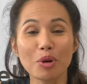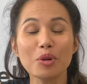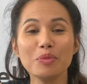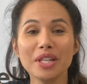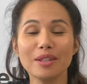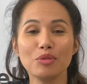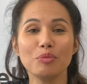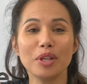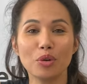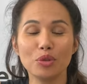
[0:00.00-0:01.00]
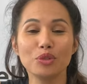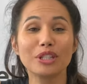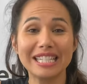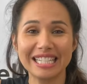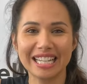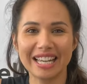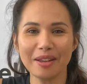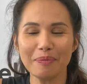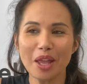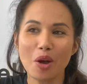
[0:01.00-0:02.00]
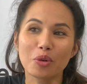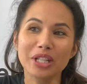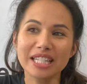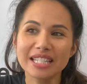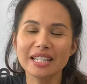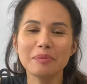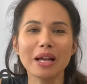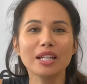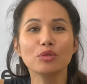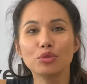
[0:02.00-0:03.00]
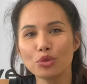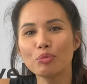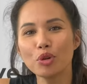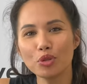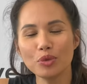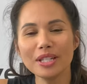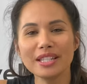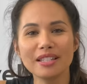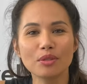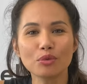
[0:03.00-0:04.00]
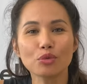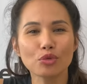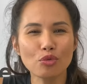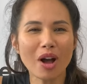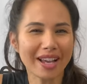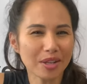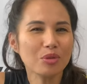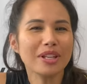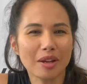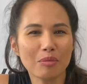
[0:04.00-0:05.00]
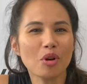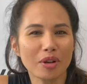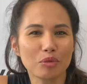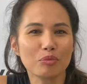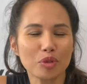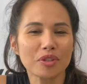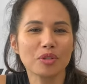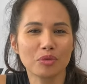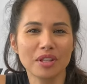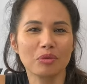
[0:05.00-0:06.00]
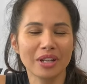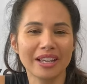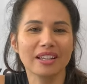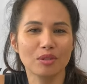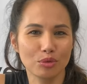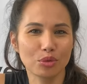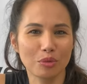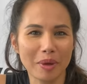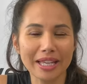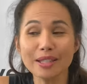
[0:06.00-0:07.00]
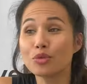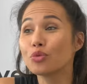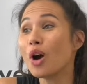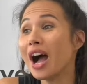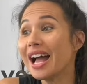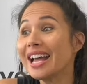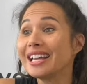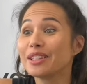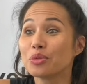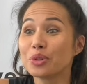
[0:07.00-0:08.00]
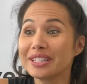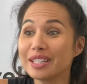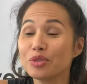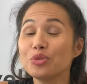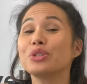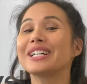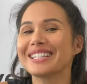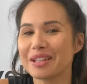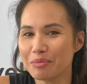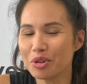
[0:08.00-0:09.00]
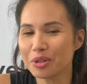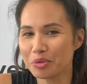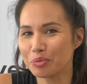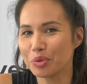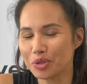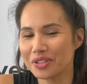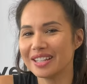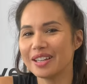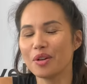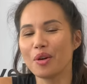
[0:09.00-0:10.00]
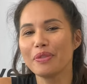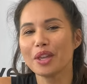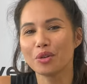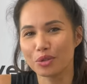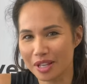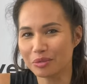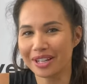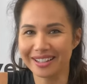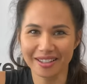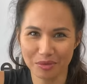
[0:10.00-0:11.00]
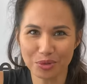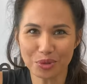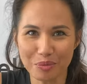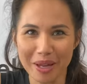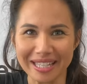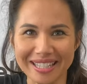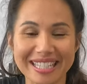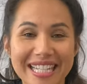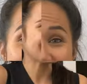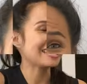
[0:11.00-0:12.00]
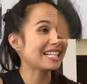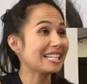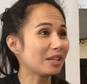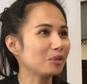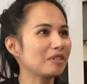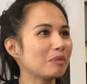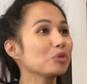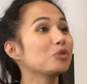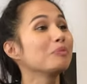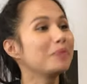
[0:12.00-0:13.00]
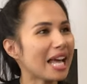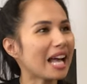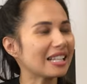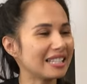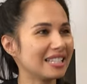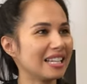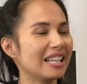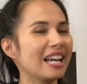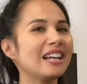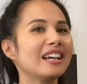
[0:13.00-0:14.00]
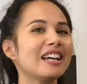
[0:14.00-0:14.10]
Pour le premier numéro de Qui tirer, on a décidé de parler de deux produits qui sont soit régulièrement récompensés au Salon de l'Agriculture de Paris, soit qui ont été tout récemment récompensés euh, au Salon de l'Agriculture de Paris. C'est le cas notamment d'une bière artisanale.